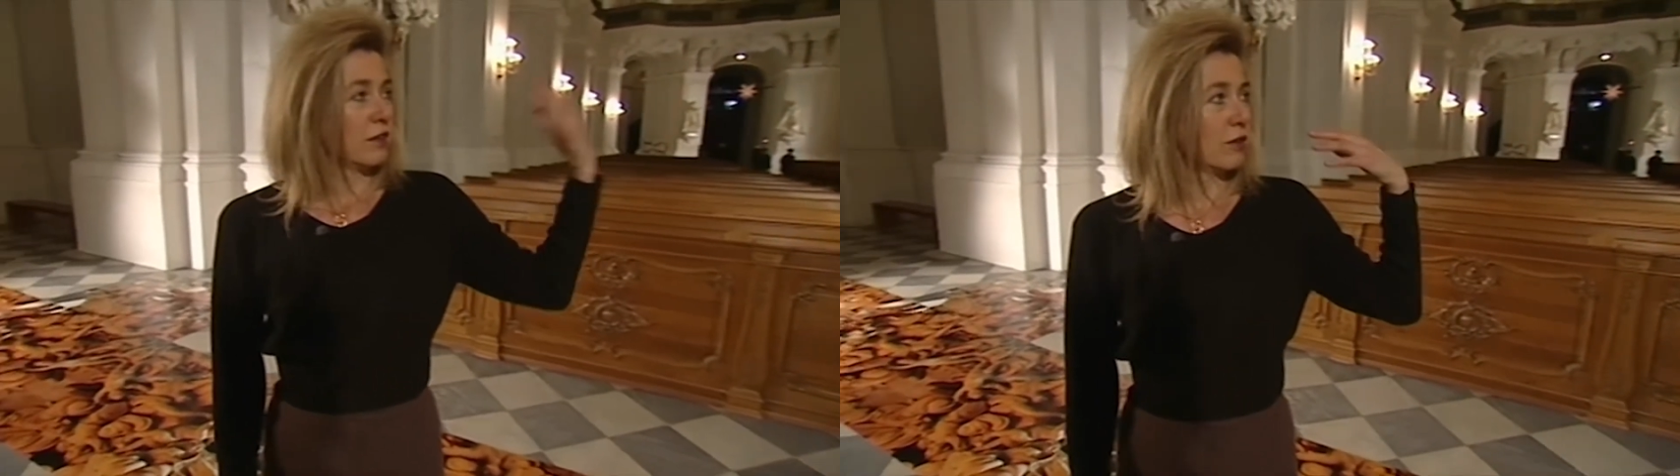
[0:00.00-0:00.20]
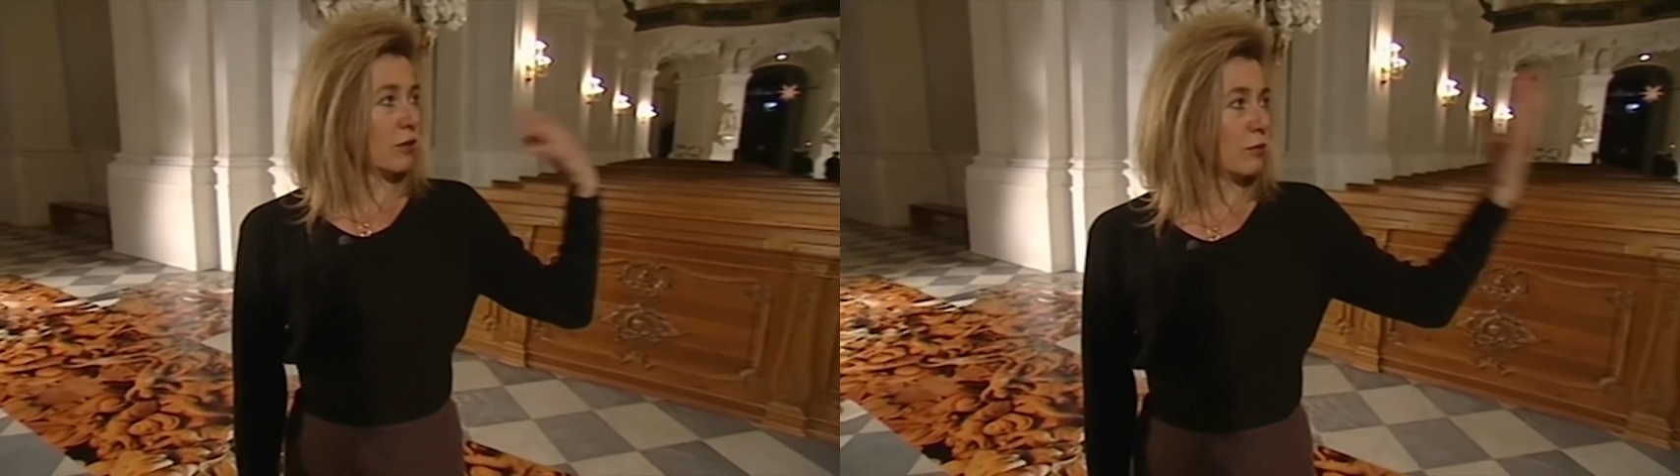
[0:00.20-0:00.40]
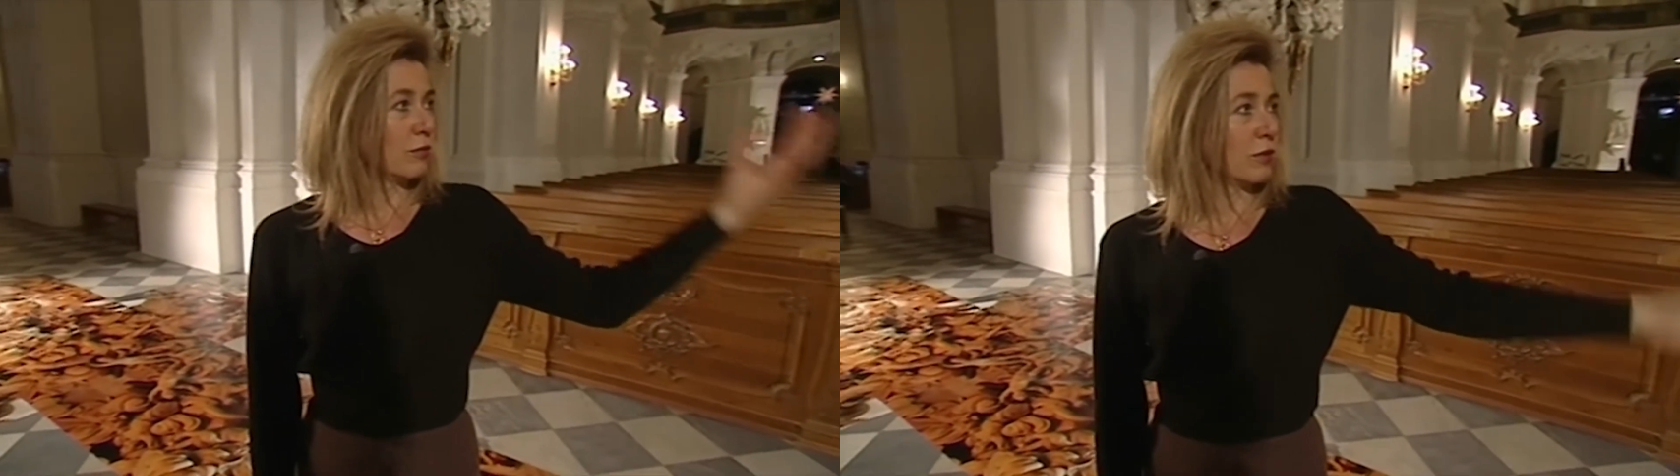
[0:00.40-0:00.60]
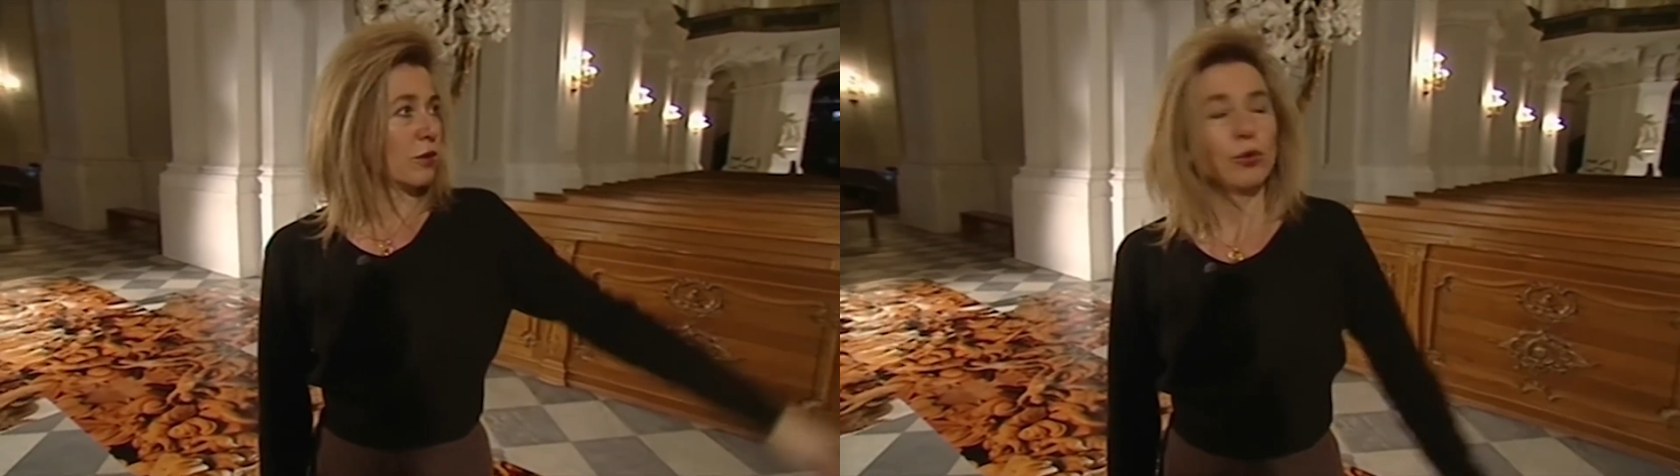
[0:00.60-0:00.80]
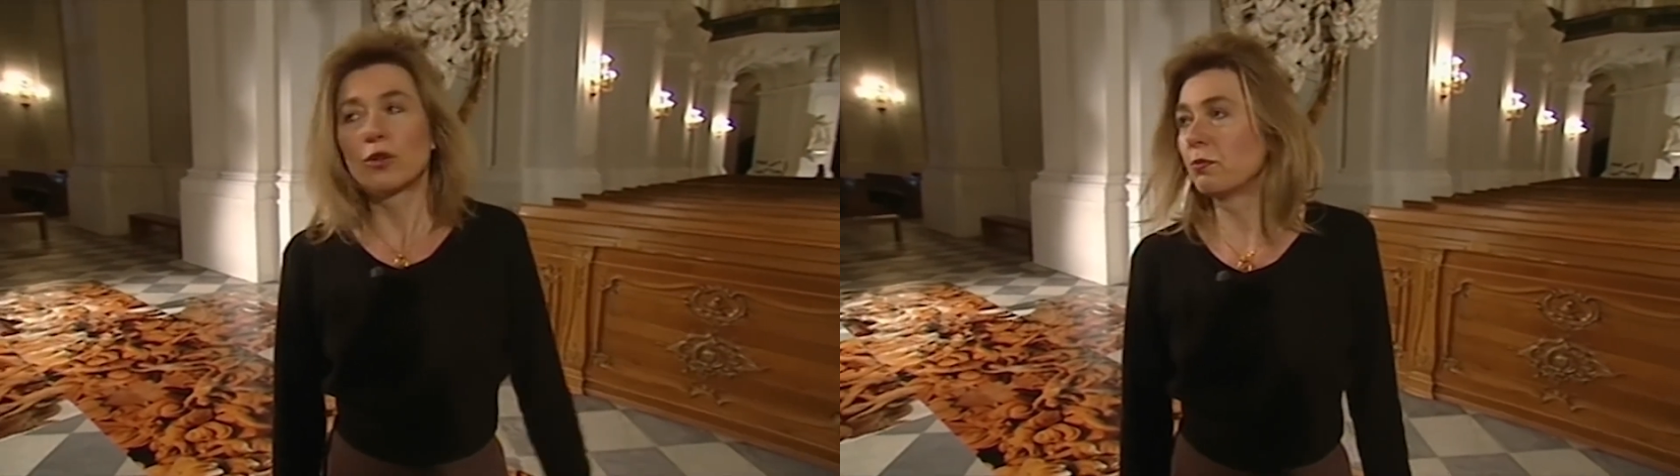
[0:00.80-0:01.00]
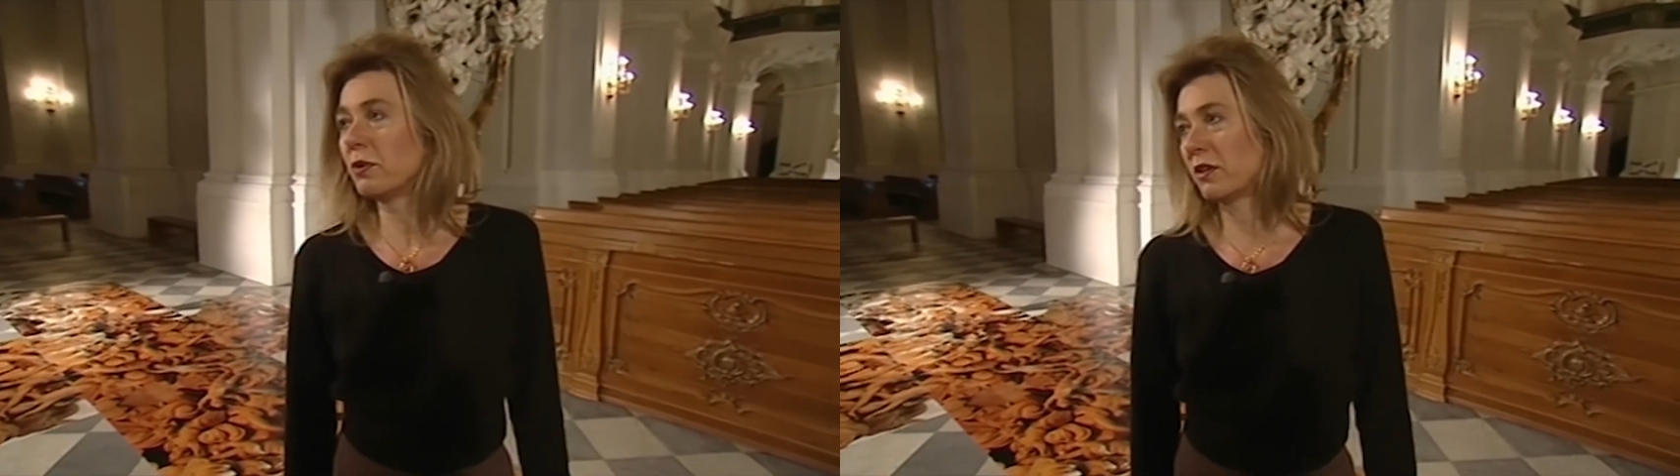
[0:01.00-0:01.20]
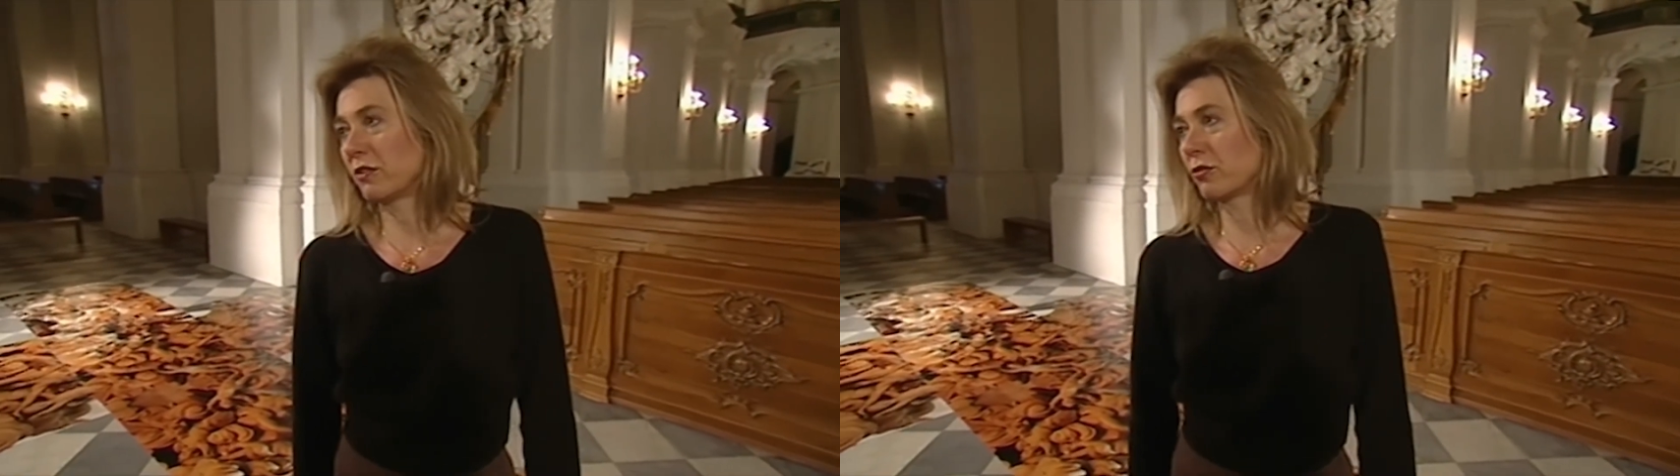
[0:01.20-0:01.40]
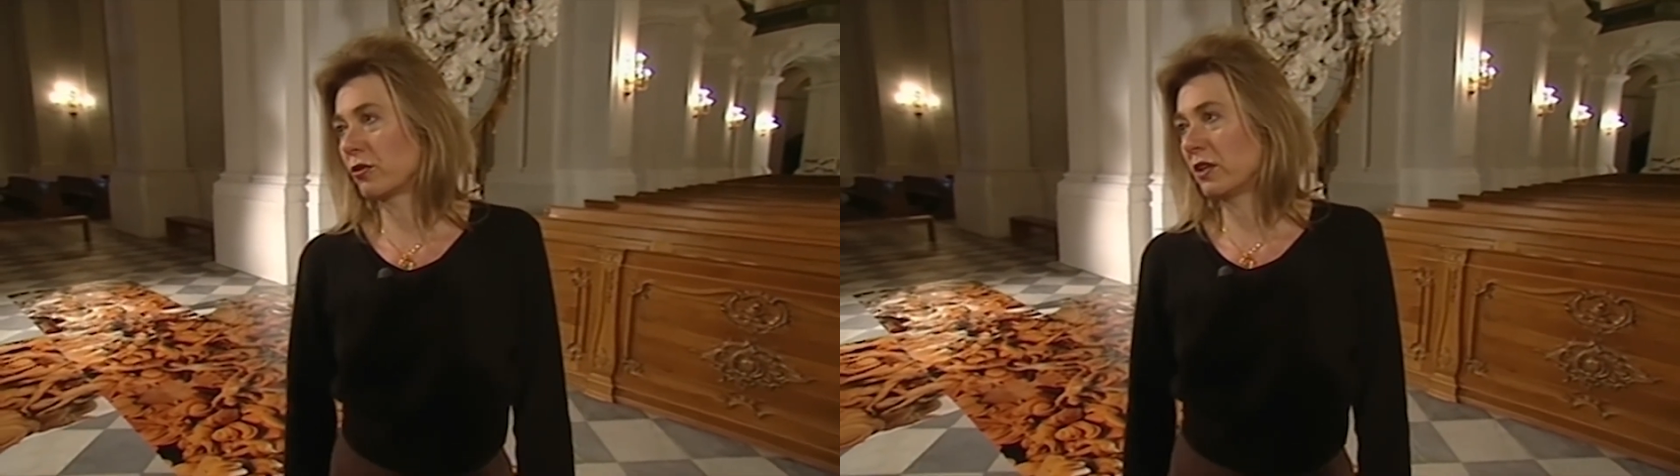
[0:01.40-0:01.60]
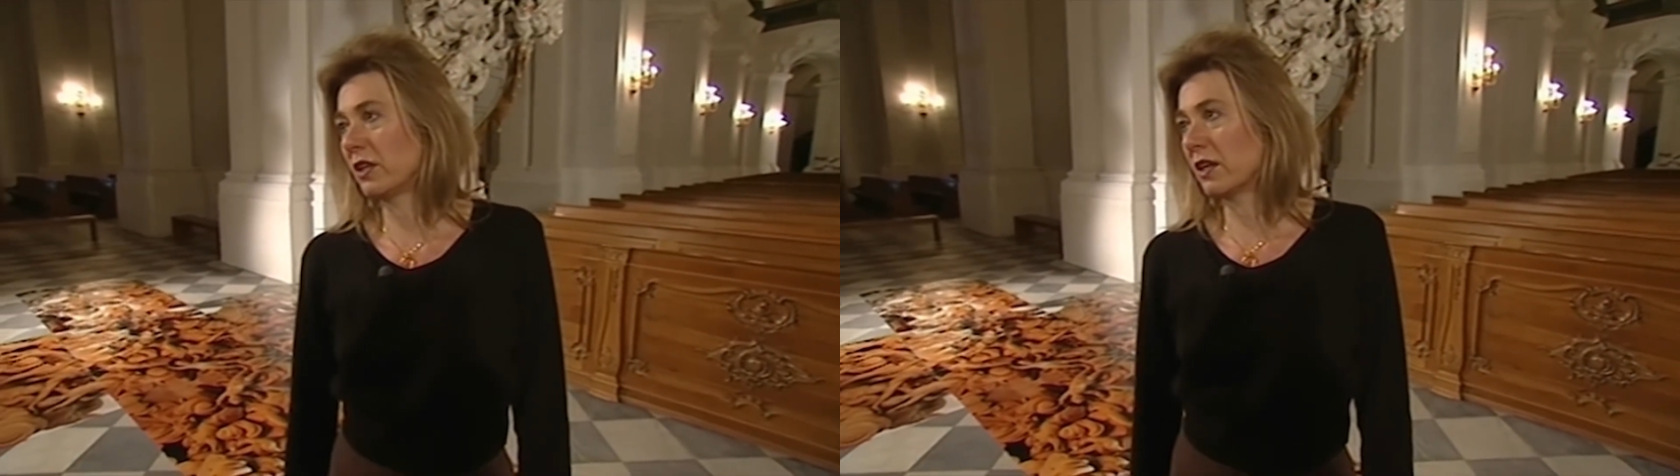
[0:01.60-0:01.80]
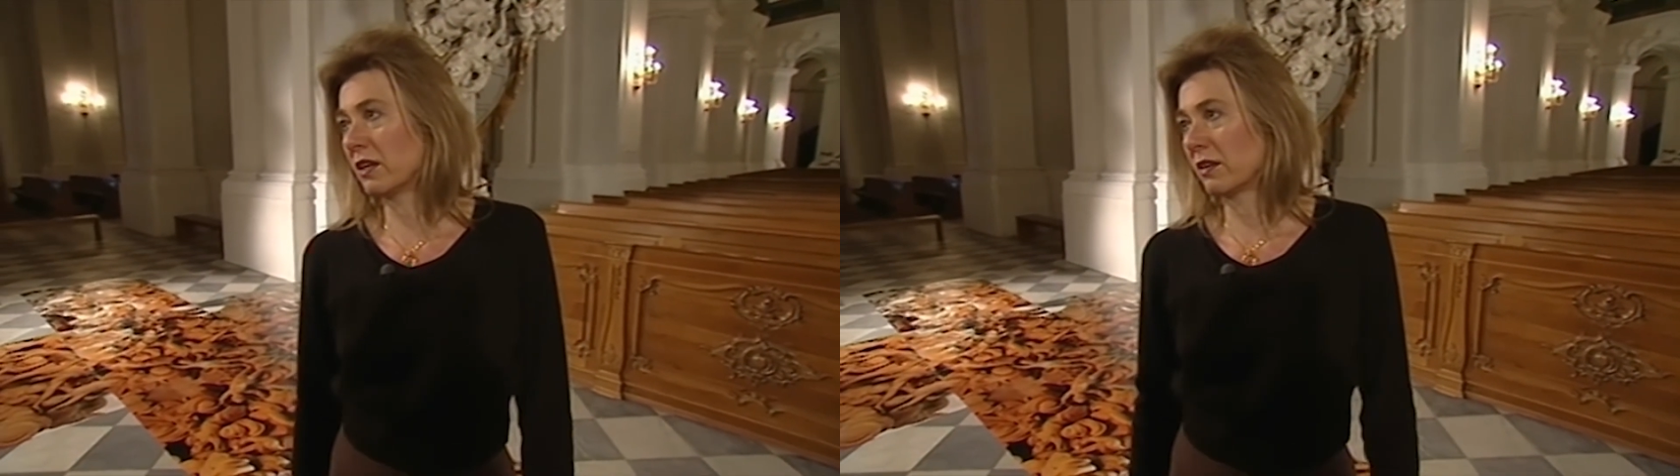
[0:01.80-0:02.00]
ähm, Rückbild von
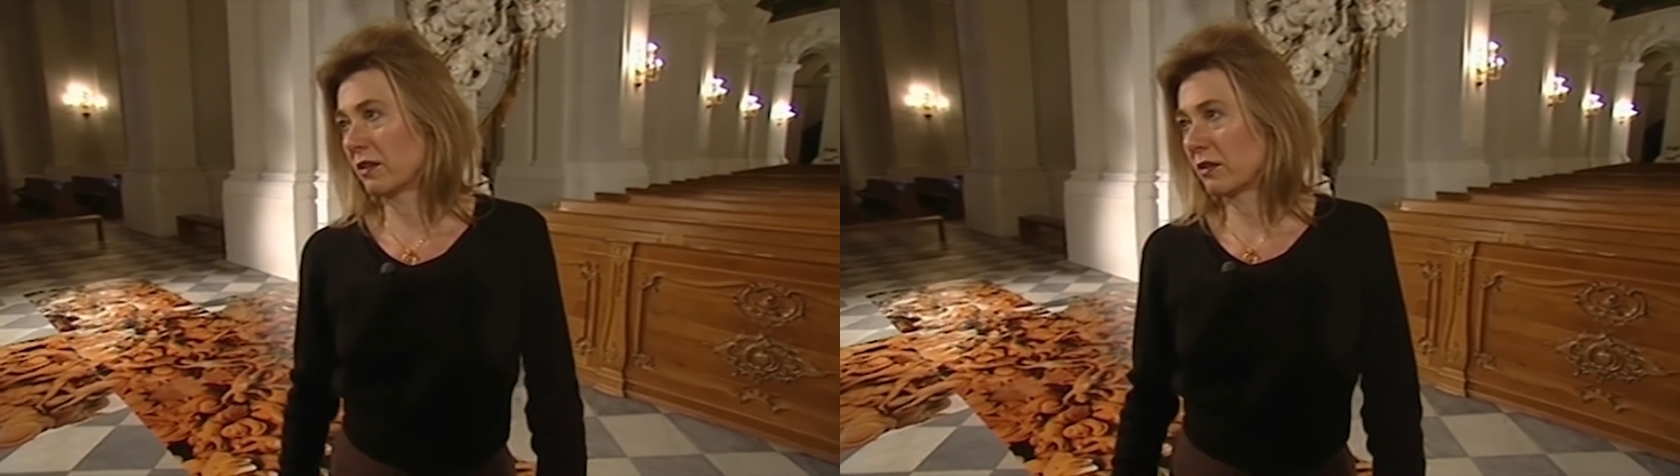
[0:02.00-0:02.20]
ihr